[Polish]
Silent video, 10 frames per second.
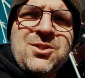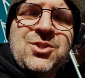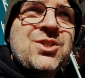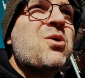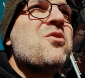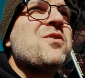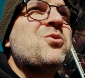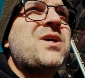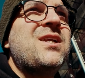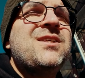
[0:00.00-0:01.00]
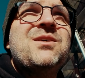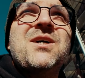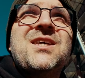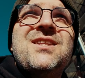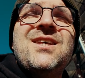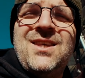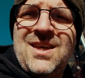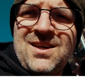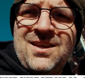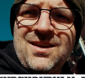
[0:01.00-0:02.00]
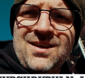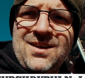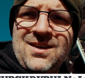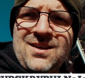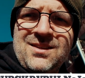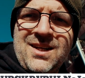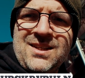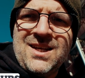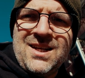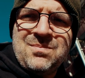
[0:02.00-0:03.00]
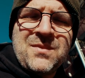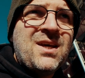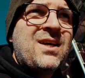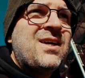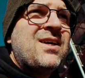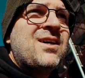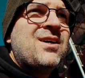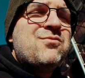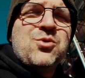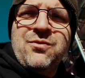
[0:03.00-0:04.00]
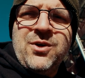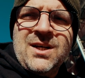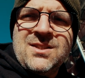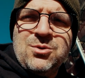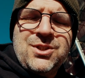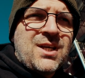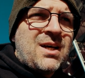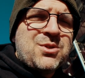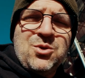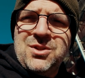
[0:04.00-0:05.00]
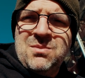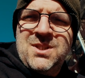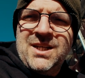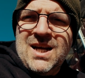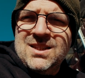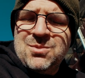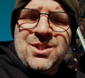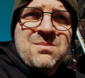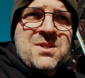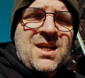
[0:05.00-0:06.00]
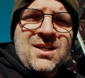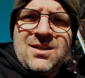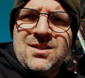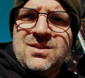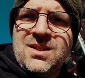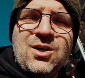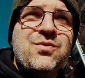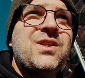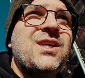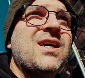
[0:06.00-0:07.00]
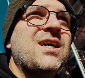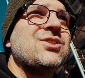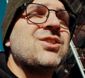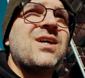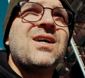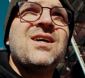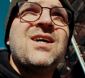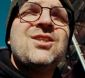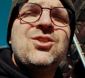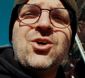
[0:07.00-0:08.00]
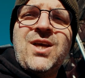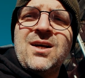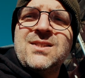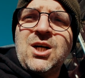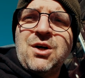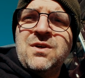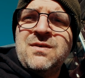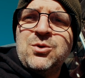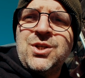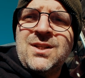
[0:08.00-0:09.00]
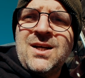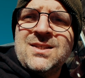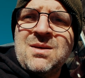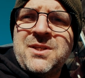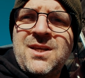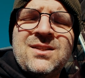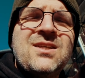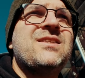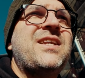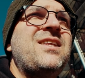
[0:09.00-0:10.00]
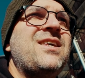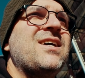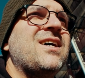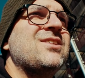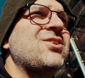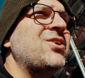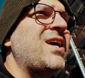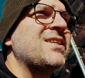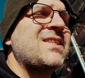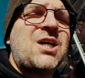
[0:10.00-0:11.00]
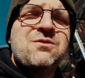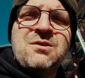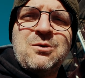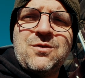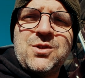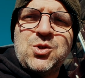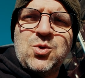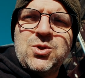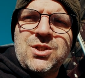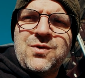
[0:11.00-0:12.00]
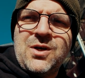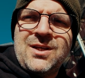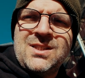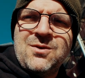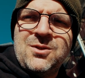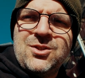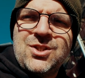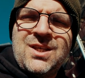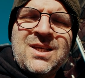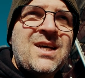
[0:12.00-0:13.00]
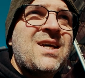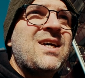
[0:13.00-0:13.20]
co się działo wokół Jeleny Rybakiny i jej e, trenera. Włókow okazał się absolutnym tyranem, przynajmniej tak z tego wynika, że to jak zachowywał się na zamkniętych treningach, to jak zachowywał się w stosunku do swojej zawodniczki,